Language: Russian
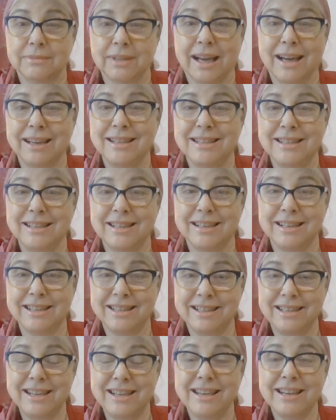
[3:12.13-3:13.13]

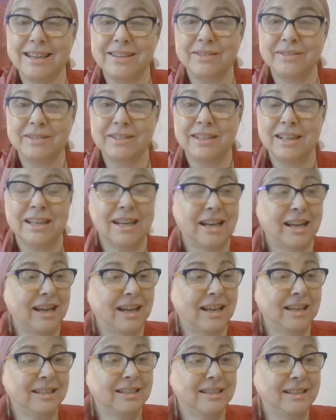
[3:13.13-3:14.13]
антироссия,
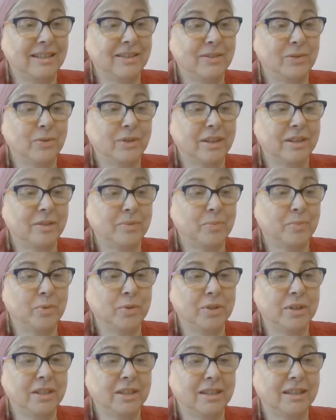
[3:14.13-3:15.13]
а здесь у нас
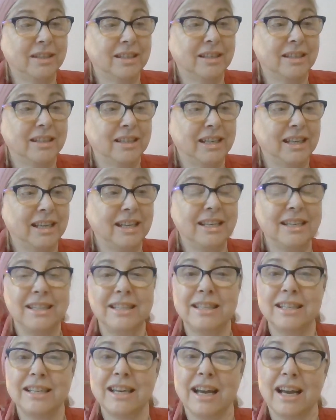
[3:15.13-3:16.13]
будет
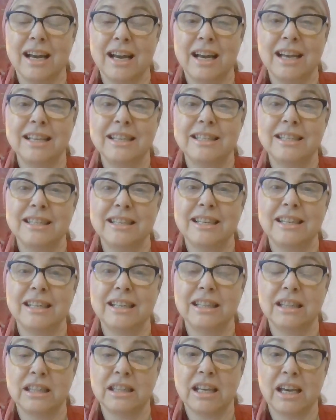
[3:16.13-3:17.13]
Индия,
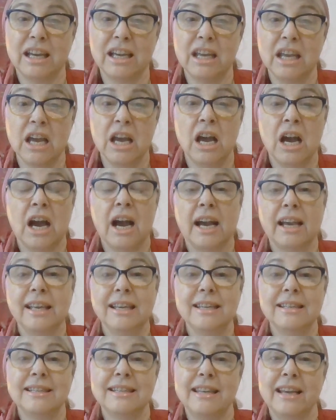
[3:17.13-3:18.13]
анти-Китай. А
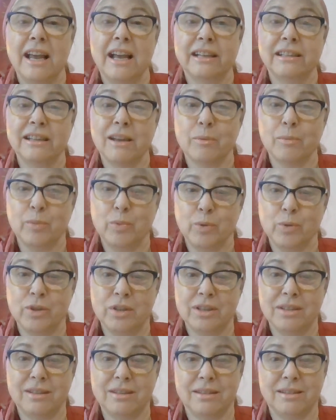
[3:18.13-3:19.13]
если она
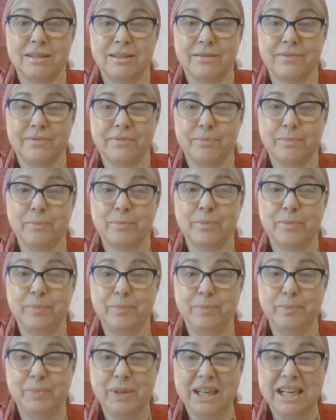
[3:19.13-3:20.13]
будет
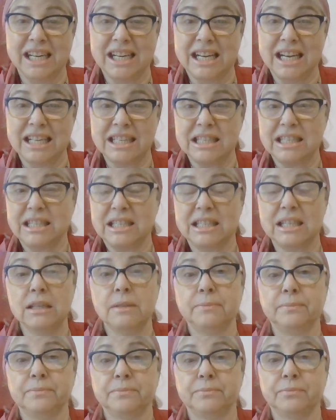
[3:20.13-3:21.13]

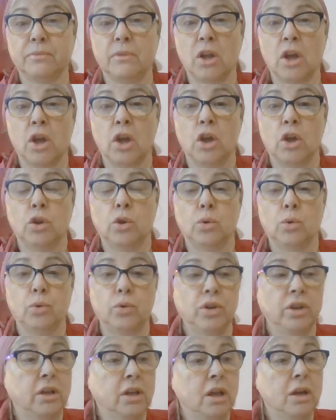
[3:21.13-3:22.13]
брыкаться, то
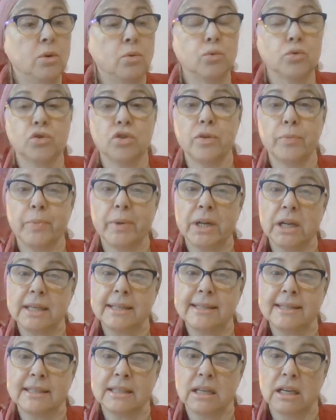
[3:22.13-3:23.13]
ей уже
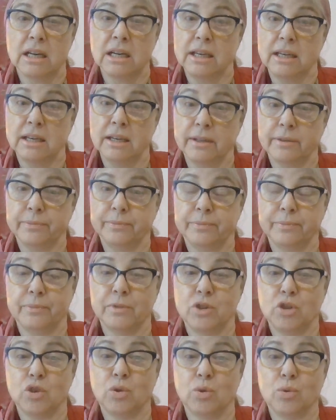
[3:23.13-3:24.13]
показали,
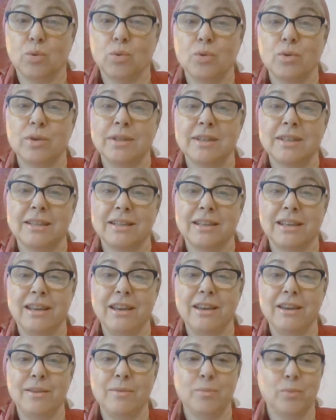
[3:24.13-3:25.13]
что с
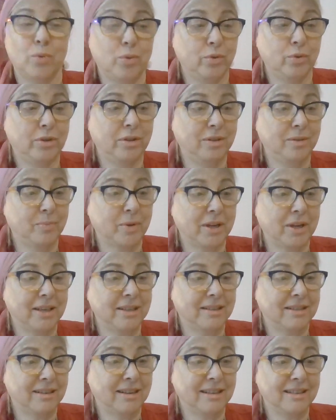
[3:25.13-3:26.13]
ней будет
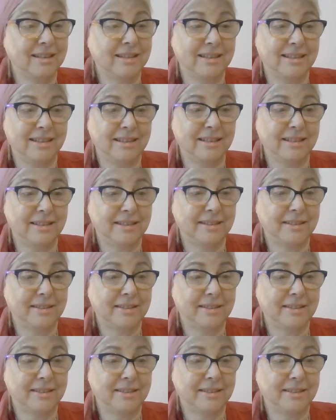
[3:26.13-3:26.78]
происходить.